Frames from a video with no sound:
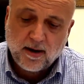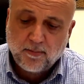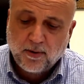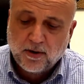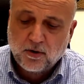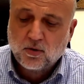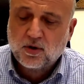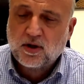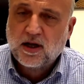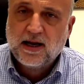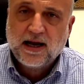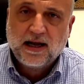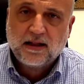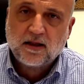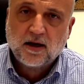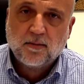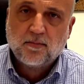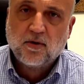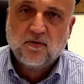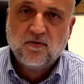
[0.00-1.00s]
Poi tutte le
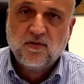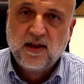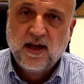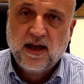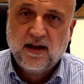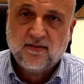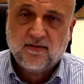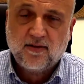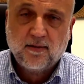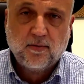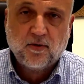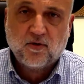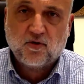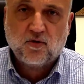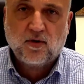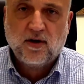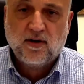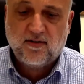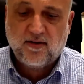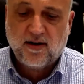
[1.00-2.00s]
altre provvidenze
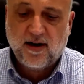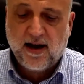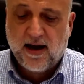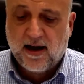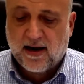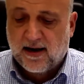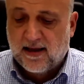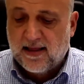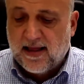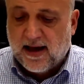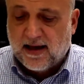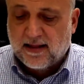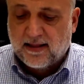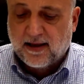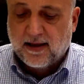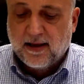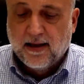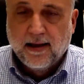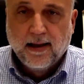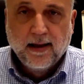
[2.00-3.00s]
possono essere anche
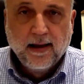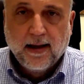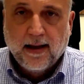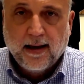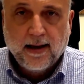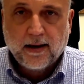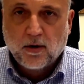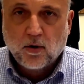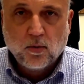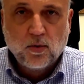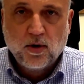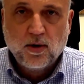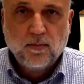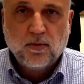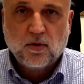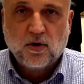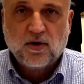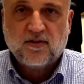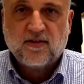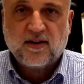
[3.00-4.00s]
date ai comuni più
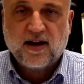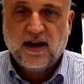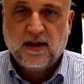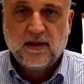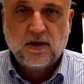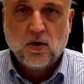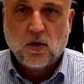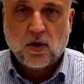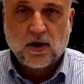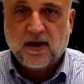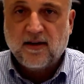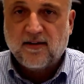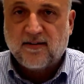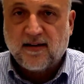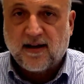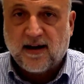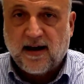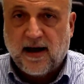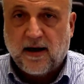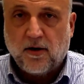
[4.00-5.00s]
ristretti o a chi
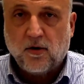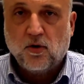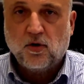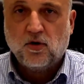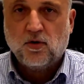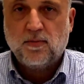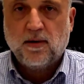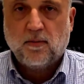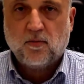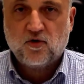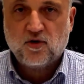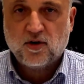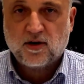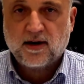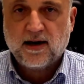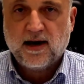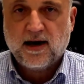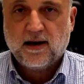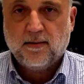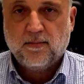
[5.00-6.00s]
sarà, noi dobbiamo
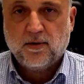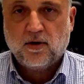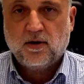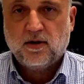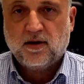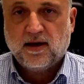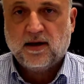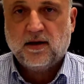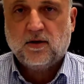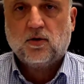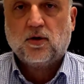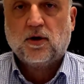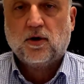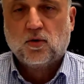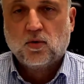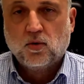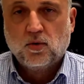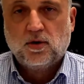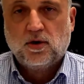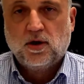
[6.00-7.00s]
cercare però intanto che
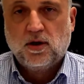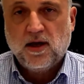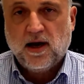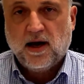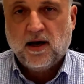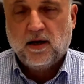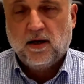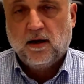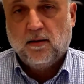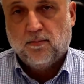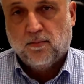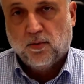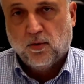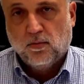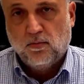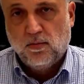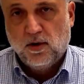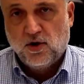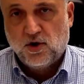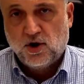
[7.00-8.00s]
tutti i danni
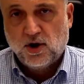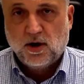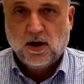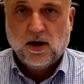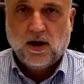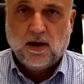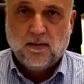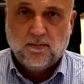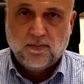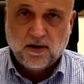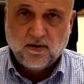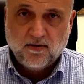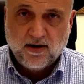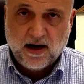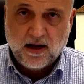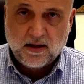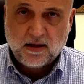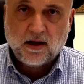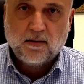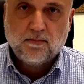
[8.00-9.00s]
pubblici e
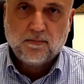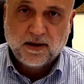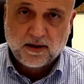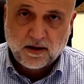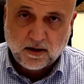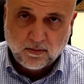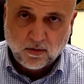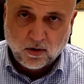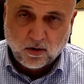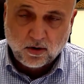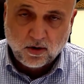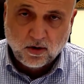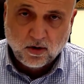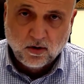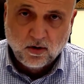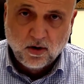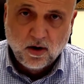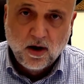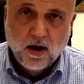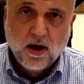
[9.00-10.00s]
privati al
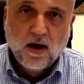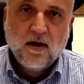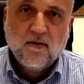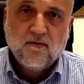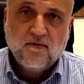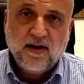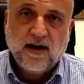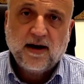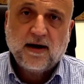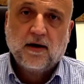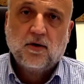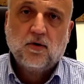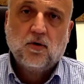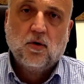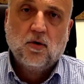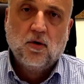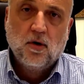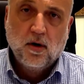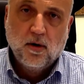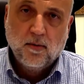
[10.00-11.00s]
patrimonio
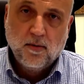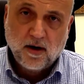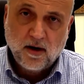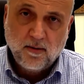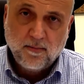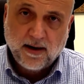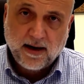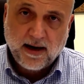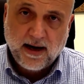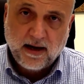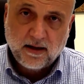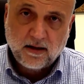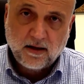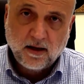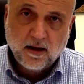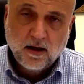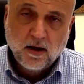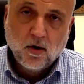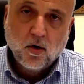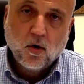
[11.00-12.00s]
vengano
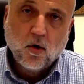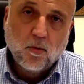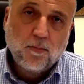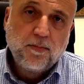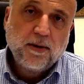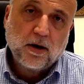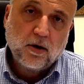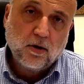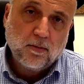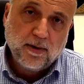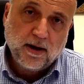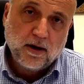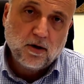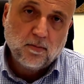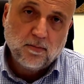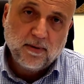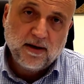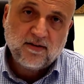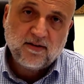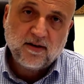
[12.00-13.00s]
ripagati o perlomeno
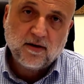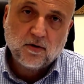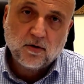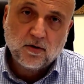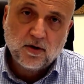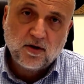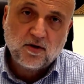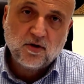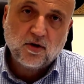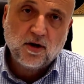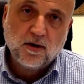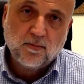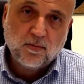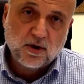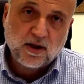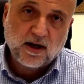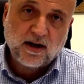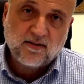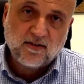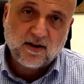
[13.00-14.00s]
messi in condizioni di
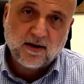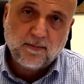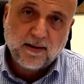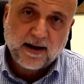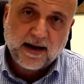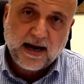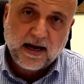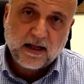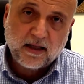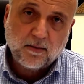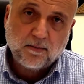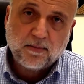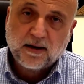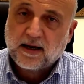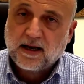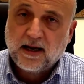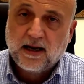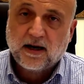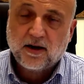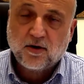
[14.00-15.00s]
poter essere pagati,
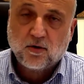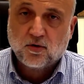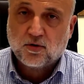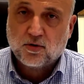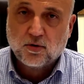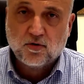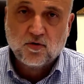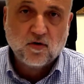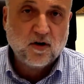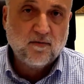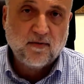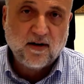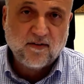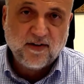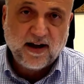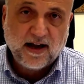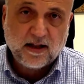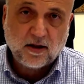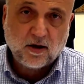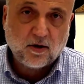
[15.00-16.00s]
perché la ricostruzione va
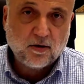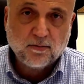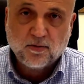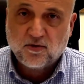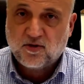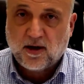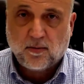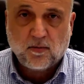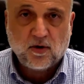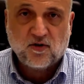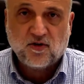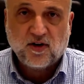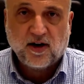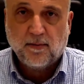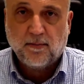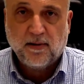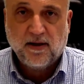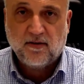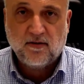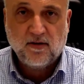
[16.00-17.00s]
fatta, non possiamo lasciare
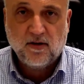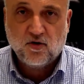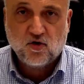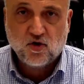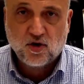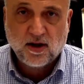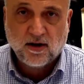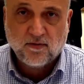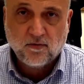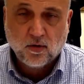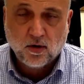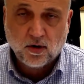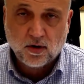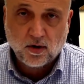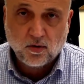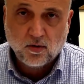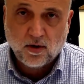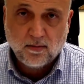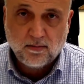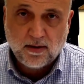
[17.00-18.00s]
pezzi di città vuoti.
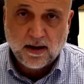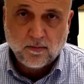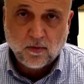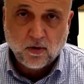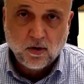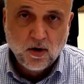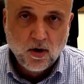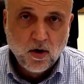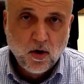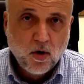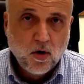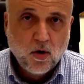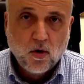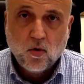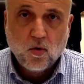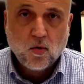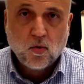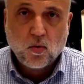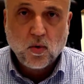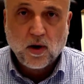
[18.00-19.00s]
Noi abbiamo
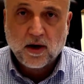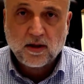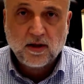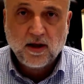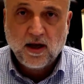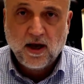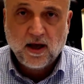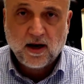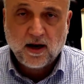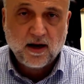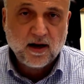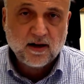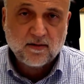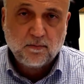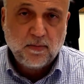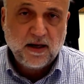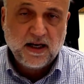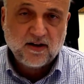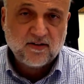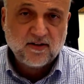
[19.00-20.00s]
un quartiere, la
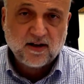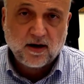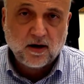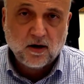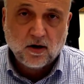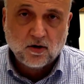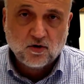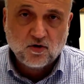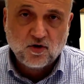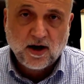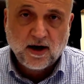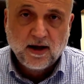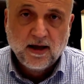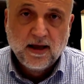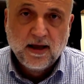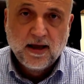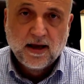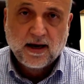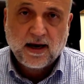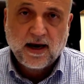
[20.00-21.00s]
Spina Serra Loggia,
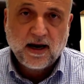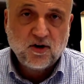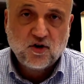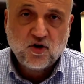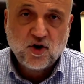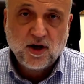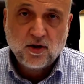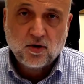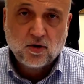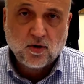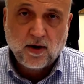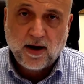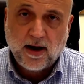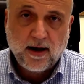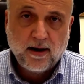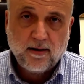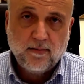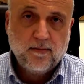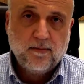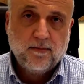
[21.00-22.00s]
che al centro
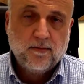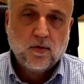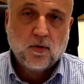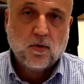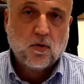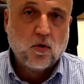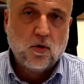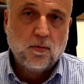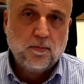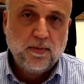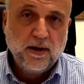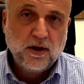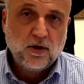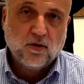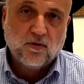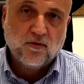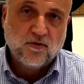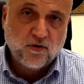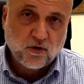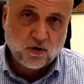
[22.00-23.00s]
è
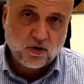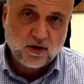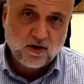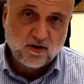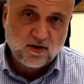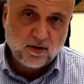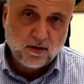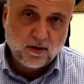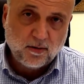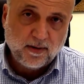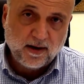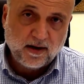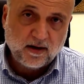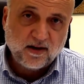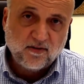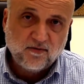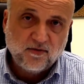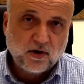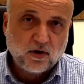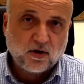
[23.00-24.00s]
colpito fortissimamente.
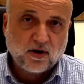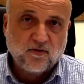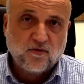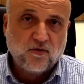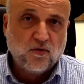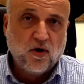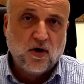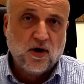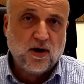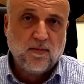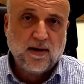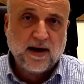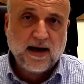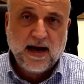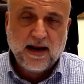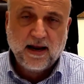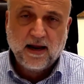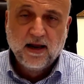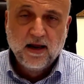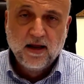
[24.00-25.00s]
È vero che fuori
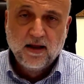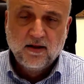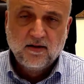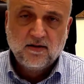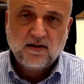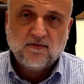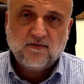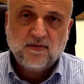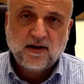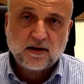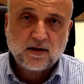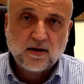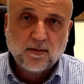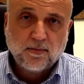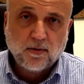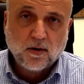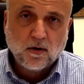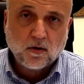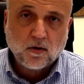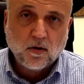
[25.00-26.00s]
magari si avverte
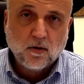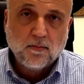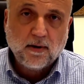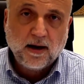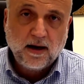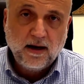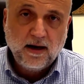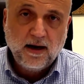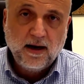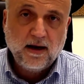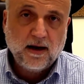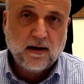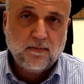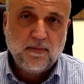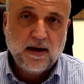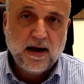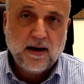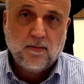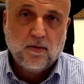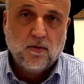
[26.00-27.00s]
poco, ma lì
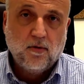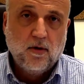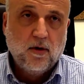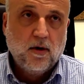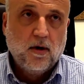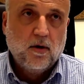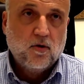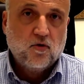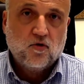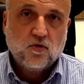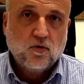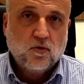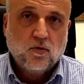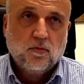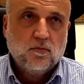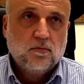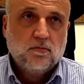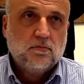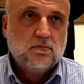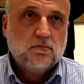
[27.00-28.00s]
abbiamo
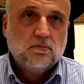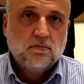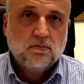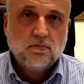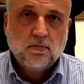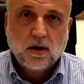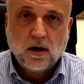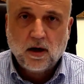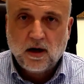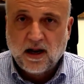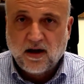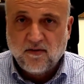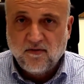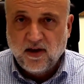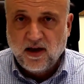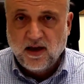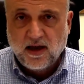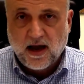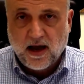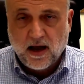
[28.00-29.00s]
sulla eh,
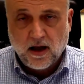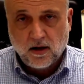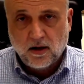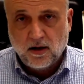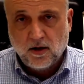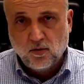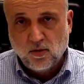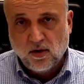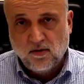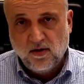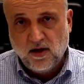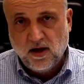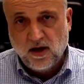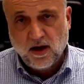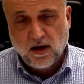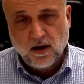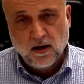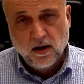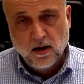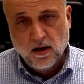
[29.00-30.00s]
via, le due
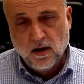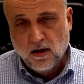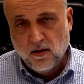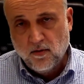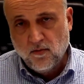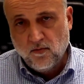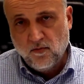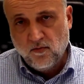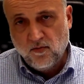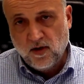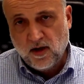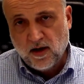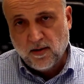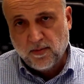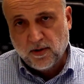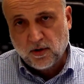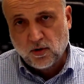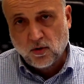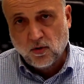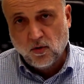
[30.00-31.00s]
vie, via
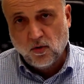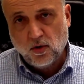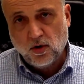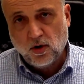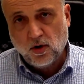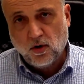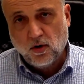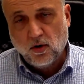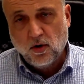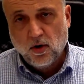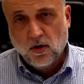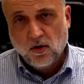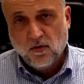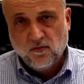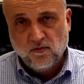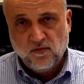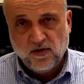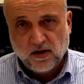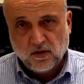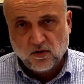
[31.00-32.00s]
Petruglio,
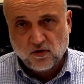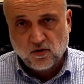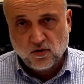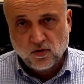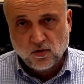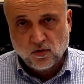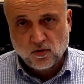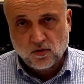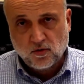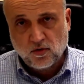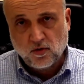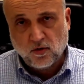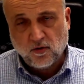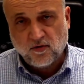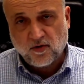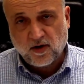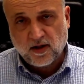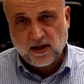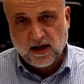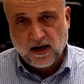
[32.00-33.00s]
via Lo Sturzo,
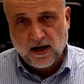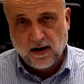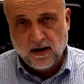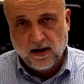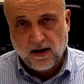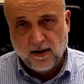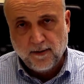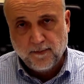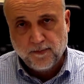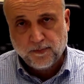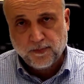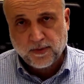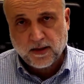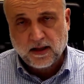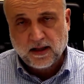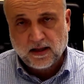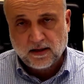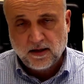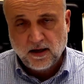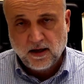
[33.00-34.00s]
Fratelli mm,
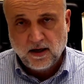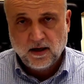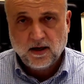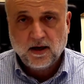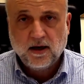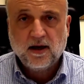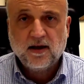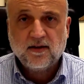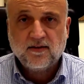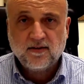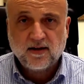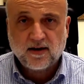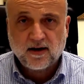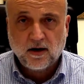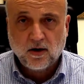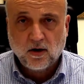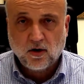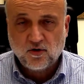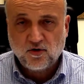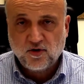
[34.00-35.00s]
Latini e
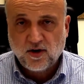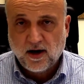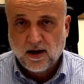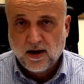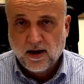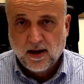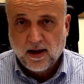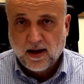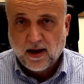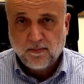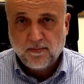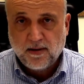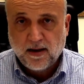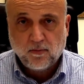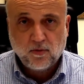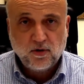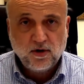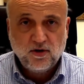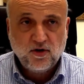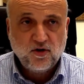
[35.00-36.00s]
Serraloggia, abbiamo
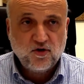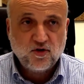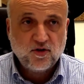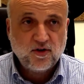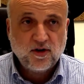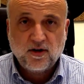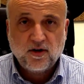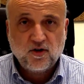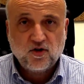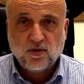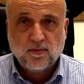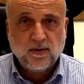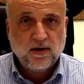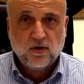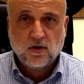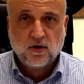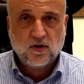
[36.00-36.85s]
un indice di danneggiamento